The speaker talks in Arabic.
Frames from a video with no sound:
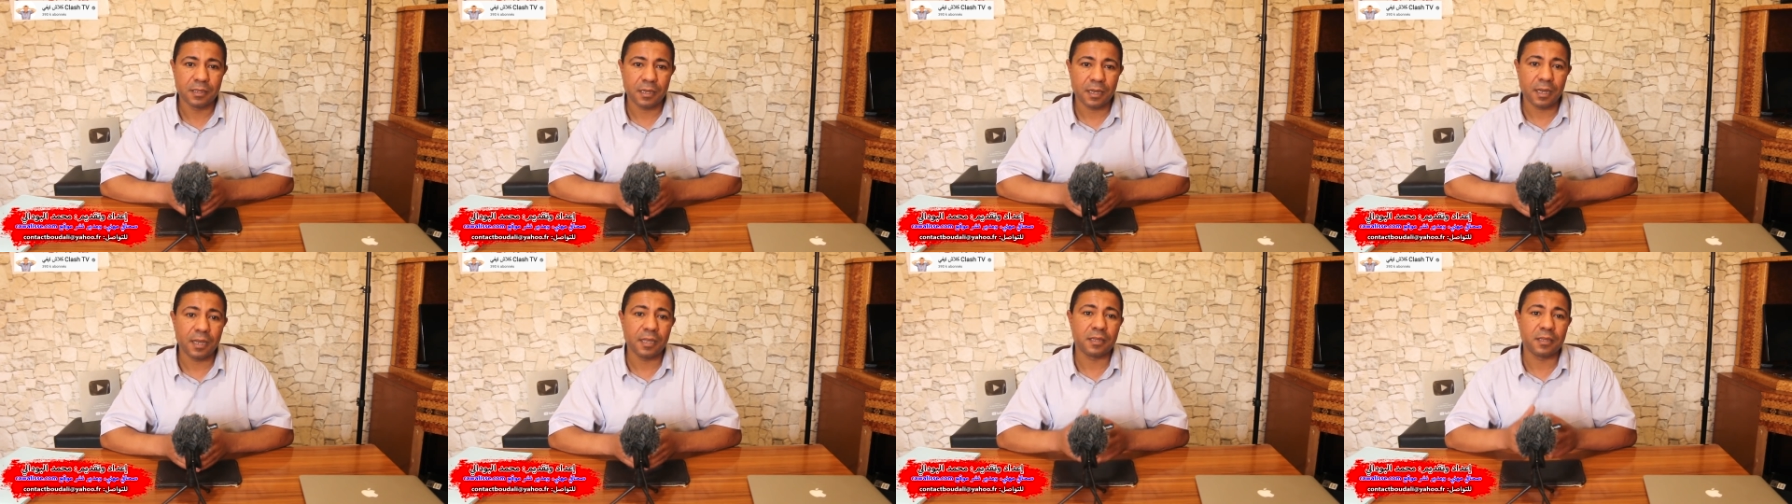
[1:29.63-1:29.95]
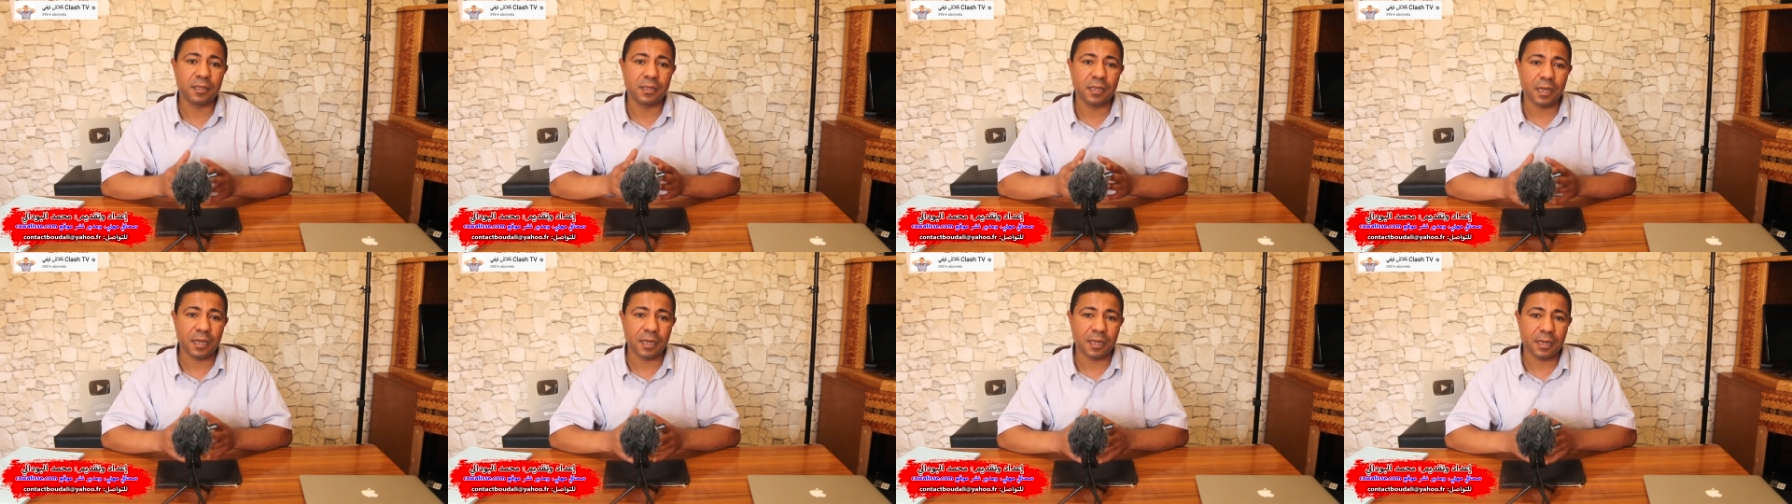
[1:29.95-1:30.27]

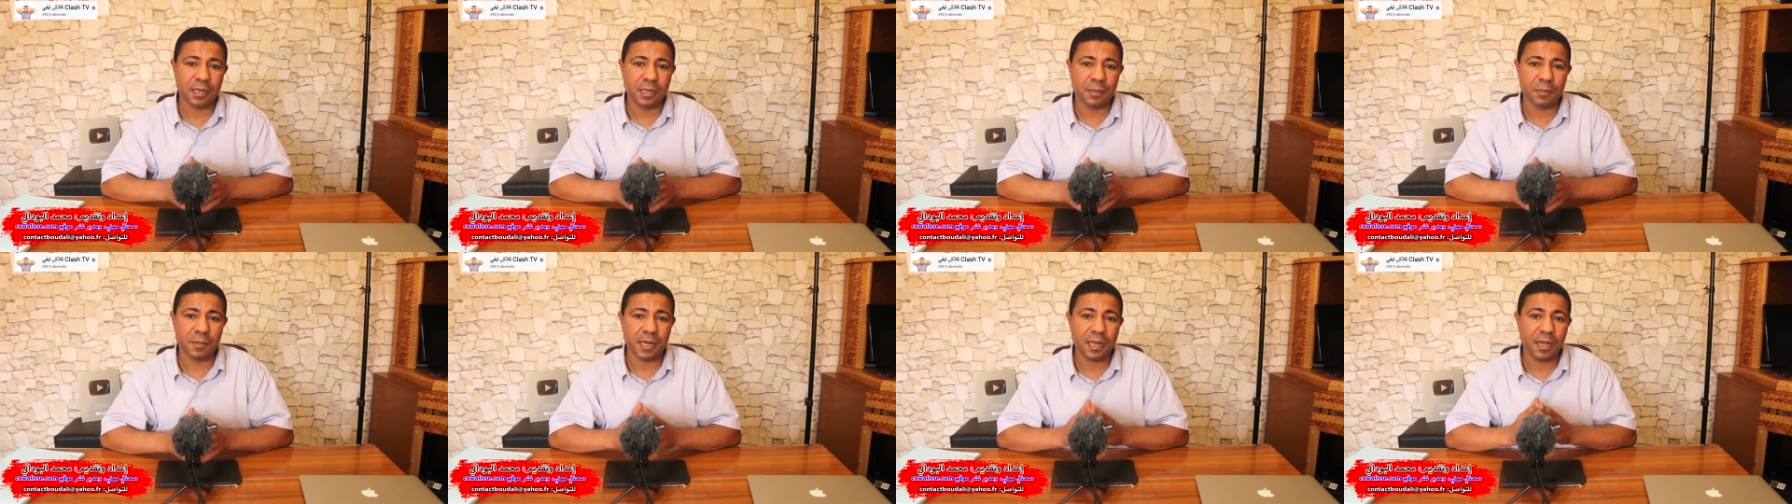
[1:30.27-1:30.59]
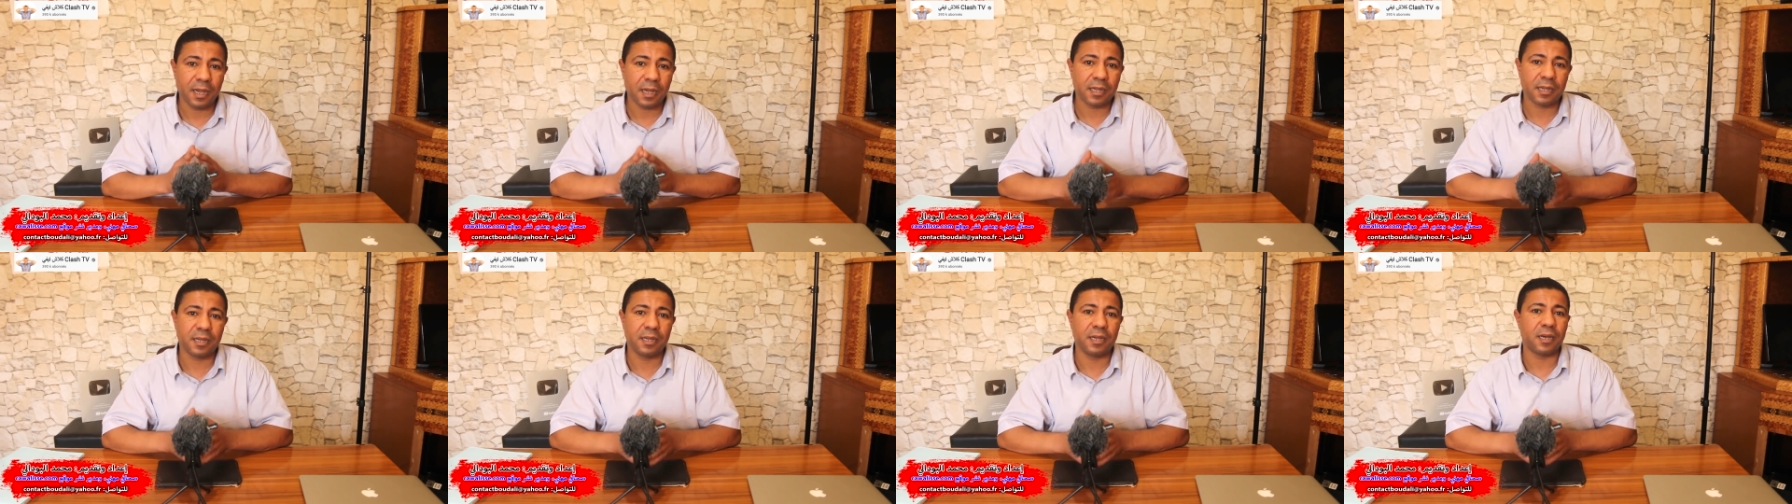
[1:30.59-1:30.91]
الظالم
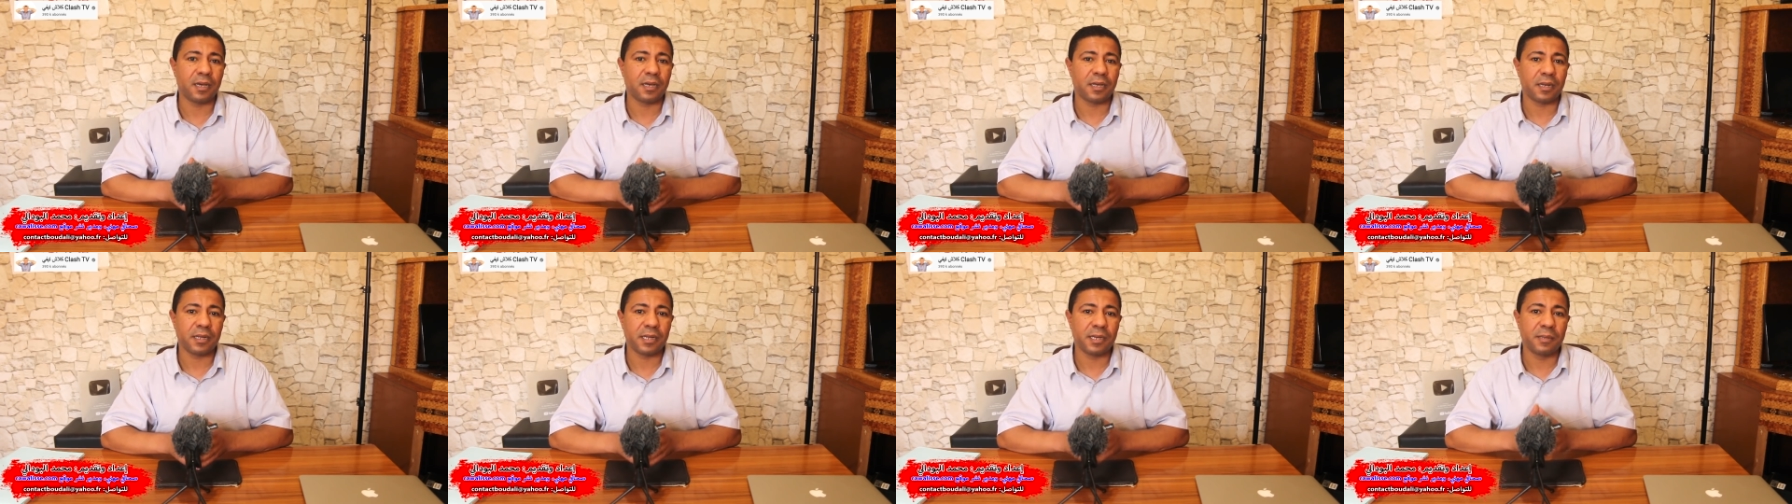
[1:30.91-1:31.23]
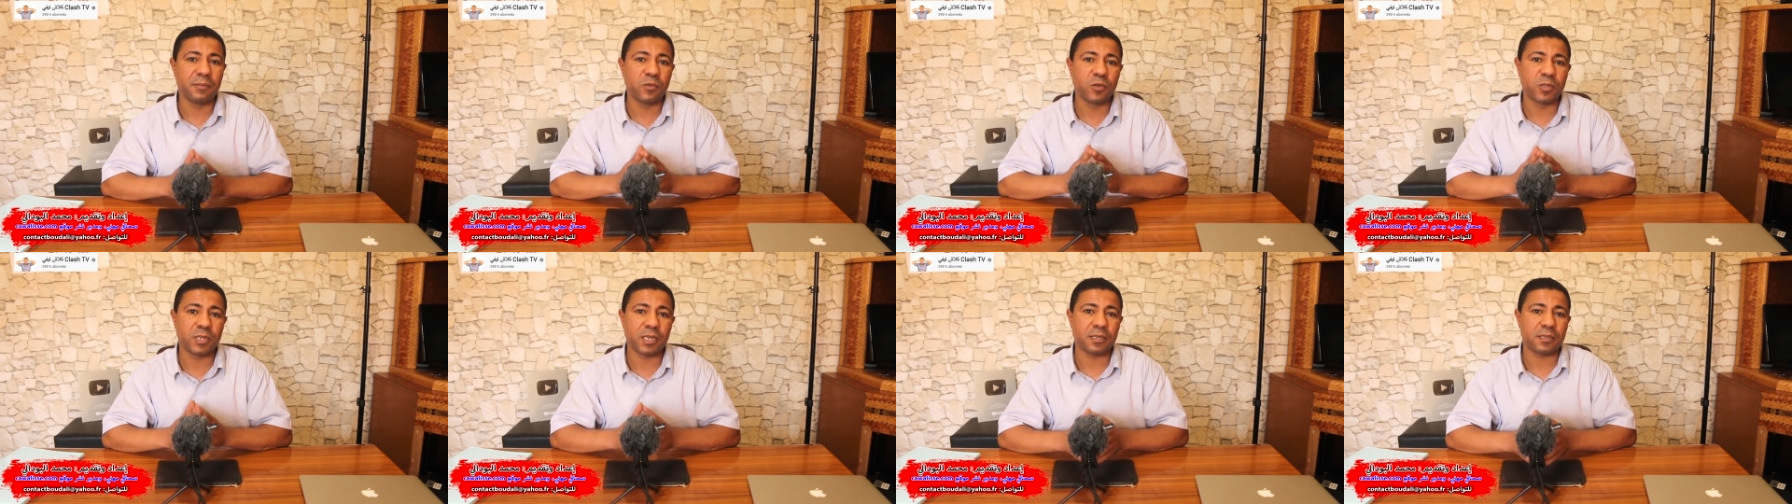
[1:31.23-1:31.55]
الحقار
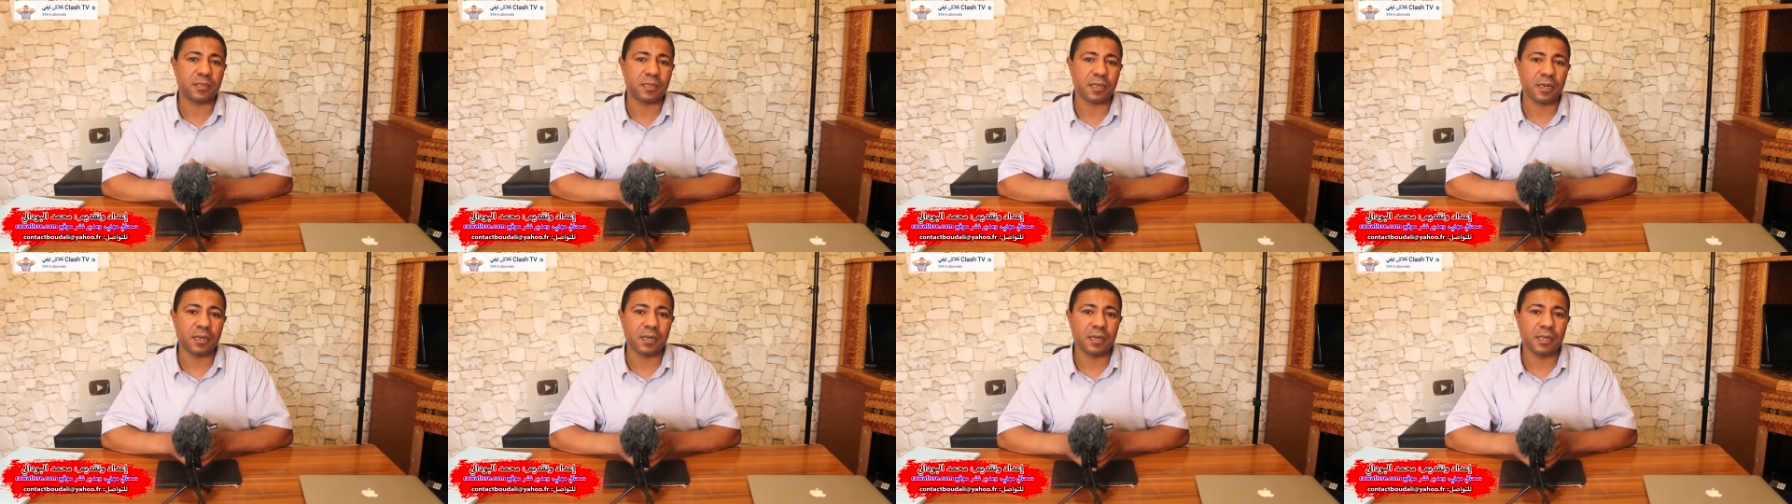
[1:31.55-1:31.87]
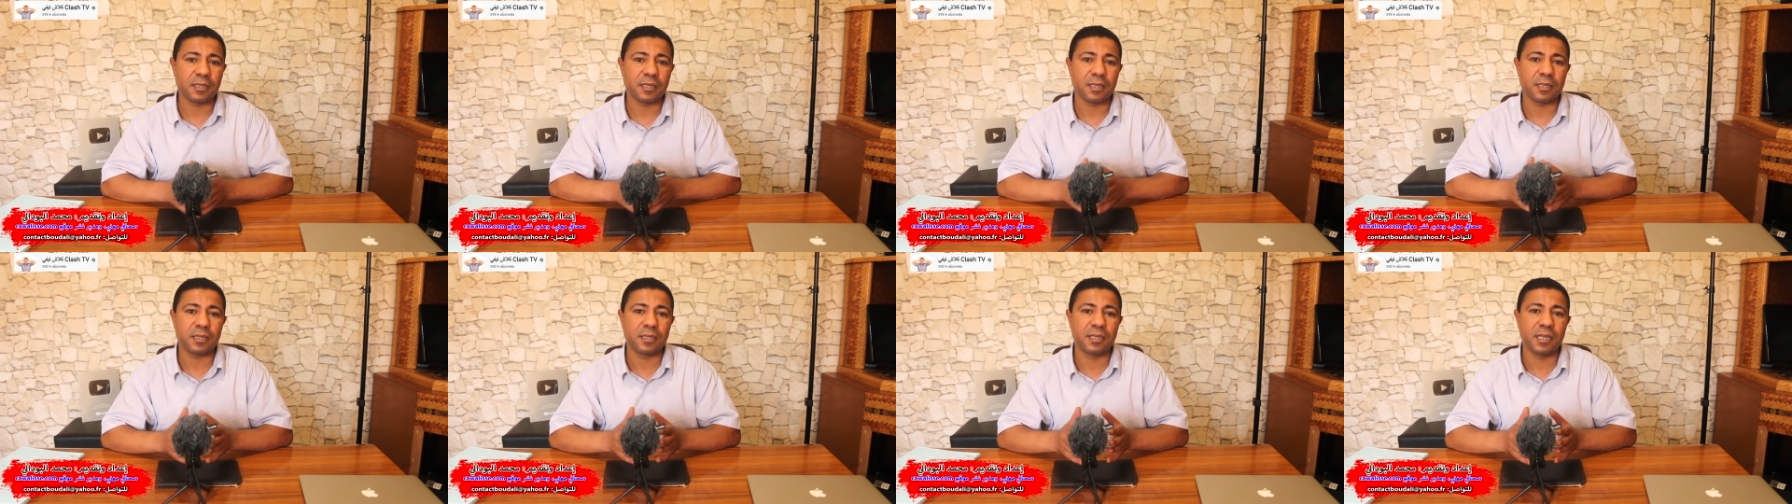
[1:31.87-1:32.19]

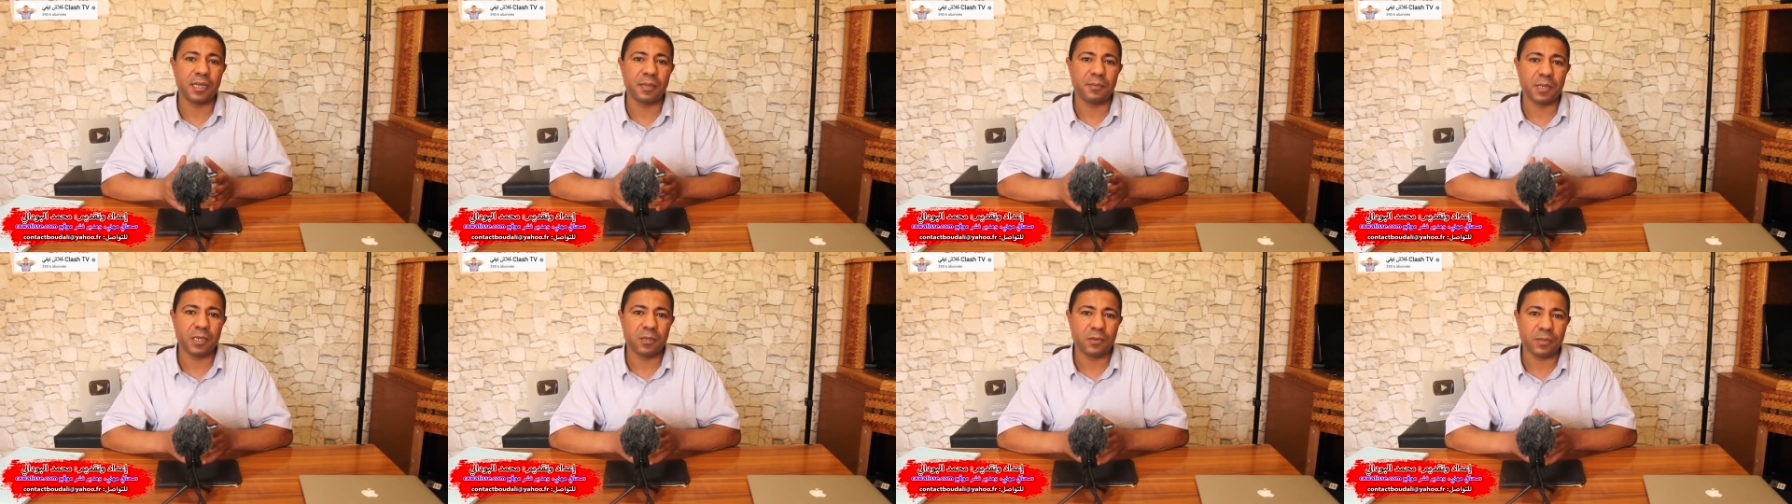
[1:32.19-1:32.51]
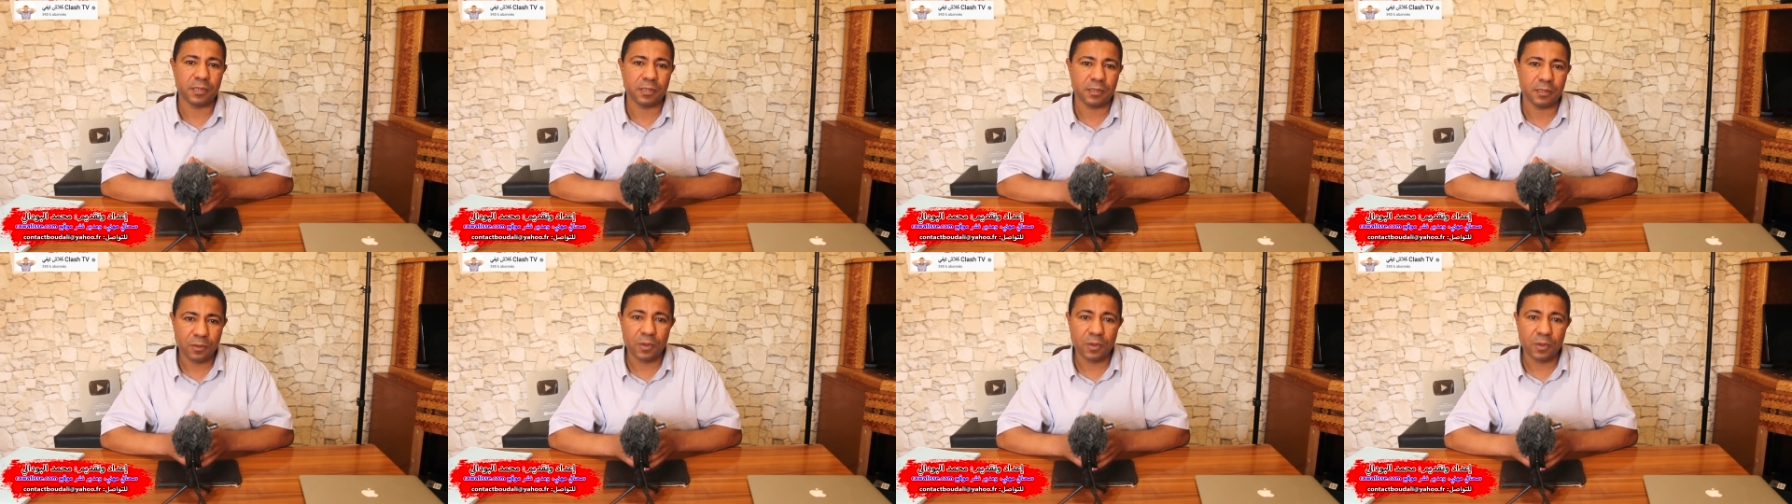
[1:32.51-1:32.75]
المتسلط الدموي